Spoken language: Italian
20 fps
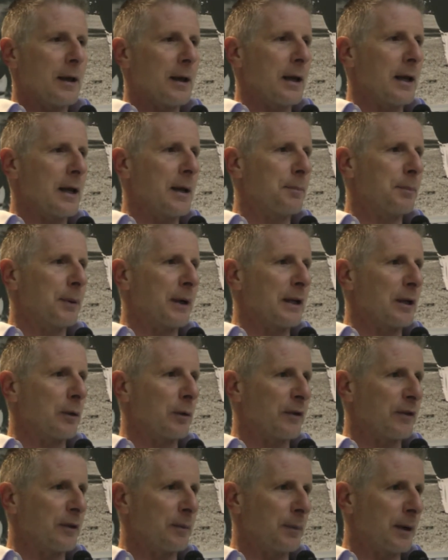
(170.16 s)
e prendere
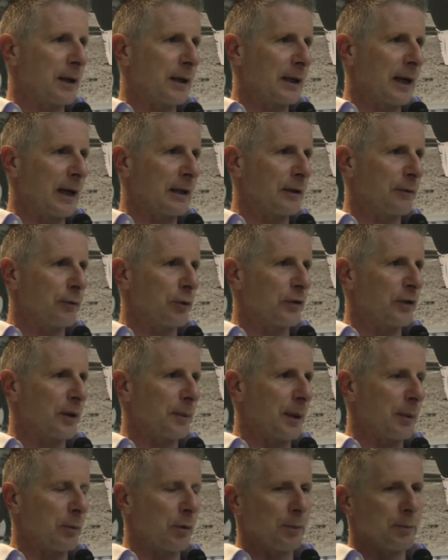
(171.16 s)
queste imbarcate forse
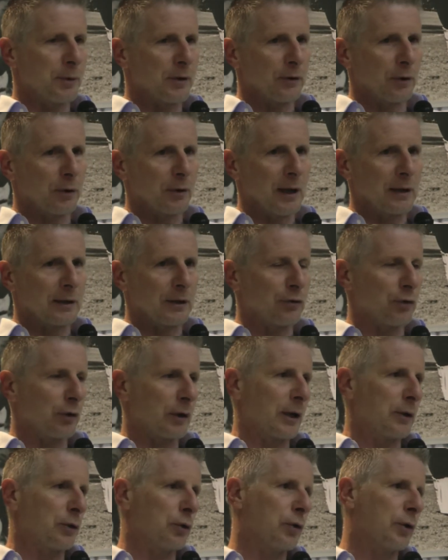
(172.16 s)
abbiamo bisogno di altri
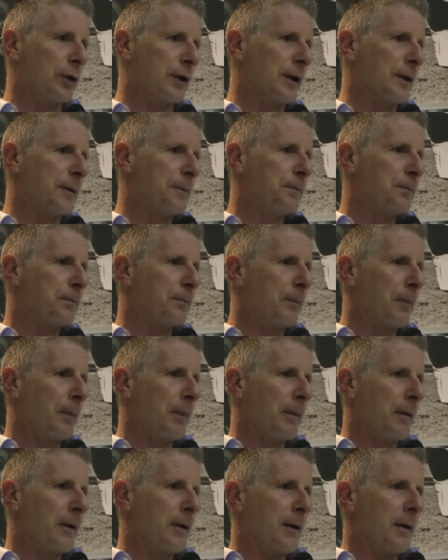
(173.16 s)
giocatori
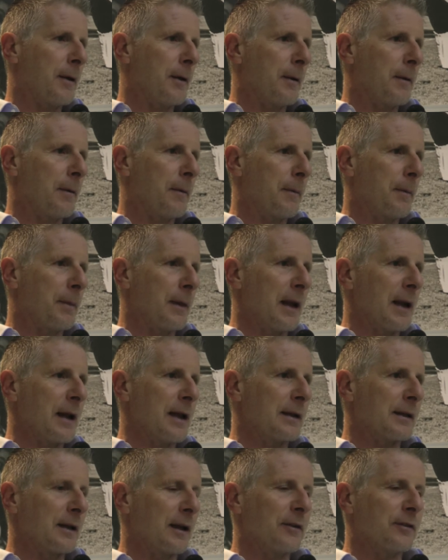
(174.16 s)

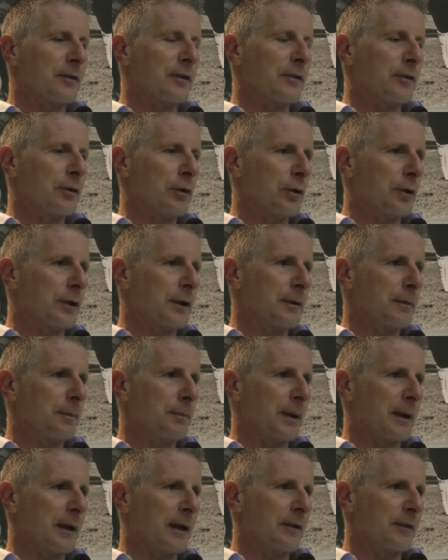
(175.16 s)
nelle transizioni,
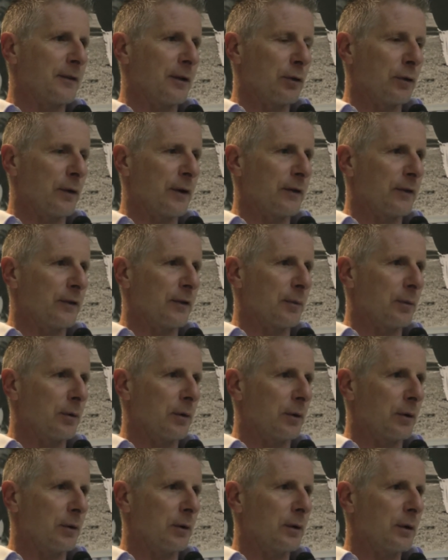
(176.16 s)
perché se
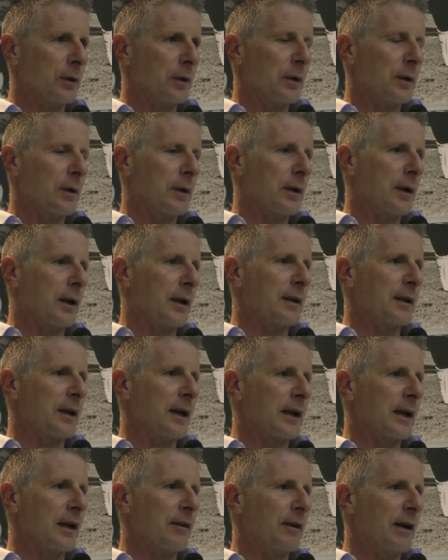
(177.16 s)
dovessimo
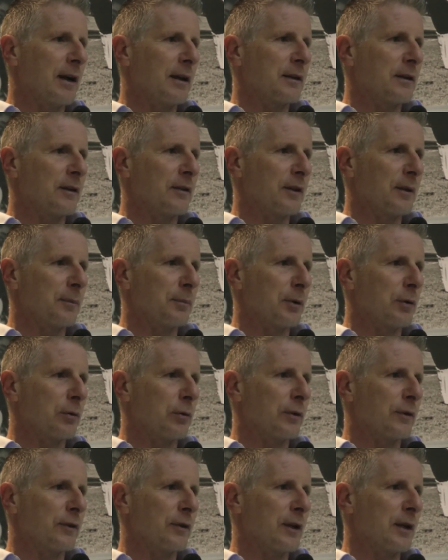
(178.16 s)
andare avanti sempre
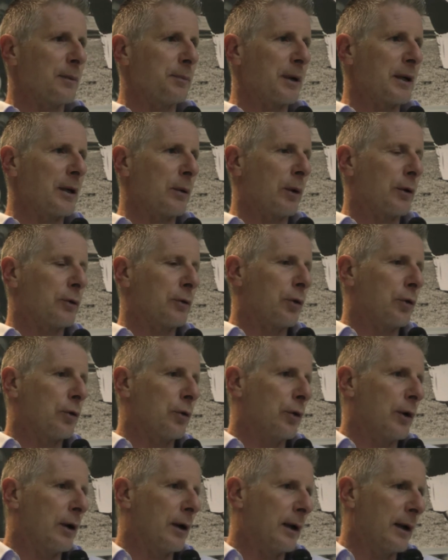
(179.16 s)
così e prendere quattro
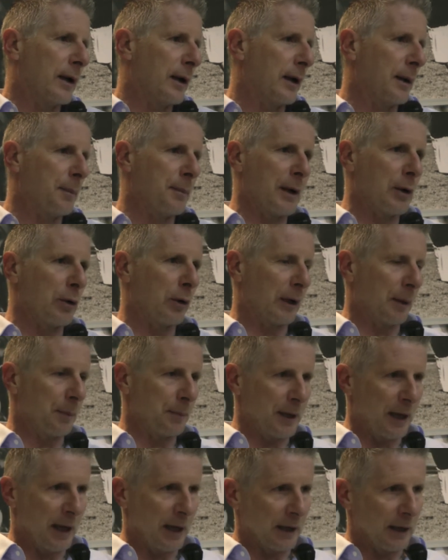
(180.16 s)
gol è meglio
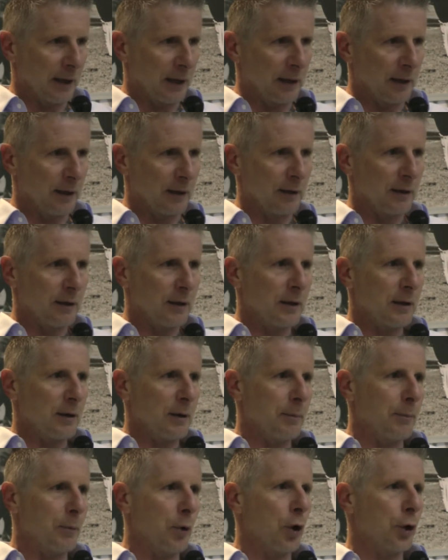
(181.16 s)
cambiare
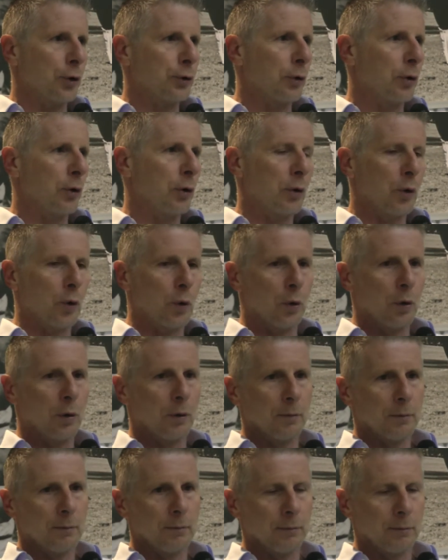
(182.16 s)
modulo o
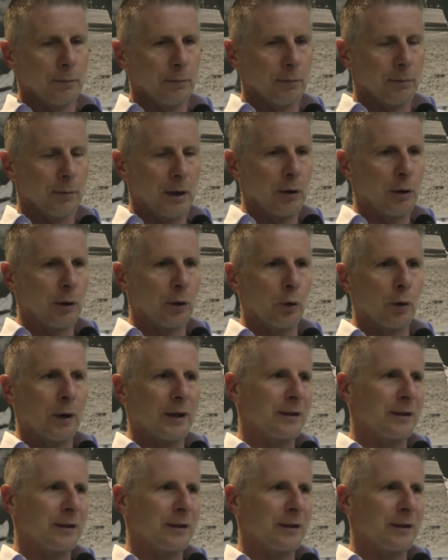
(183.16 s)
meglio ancora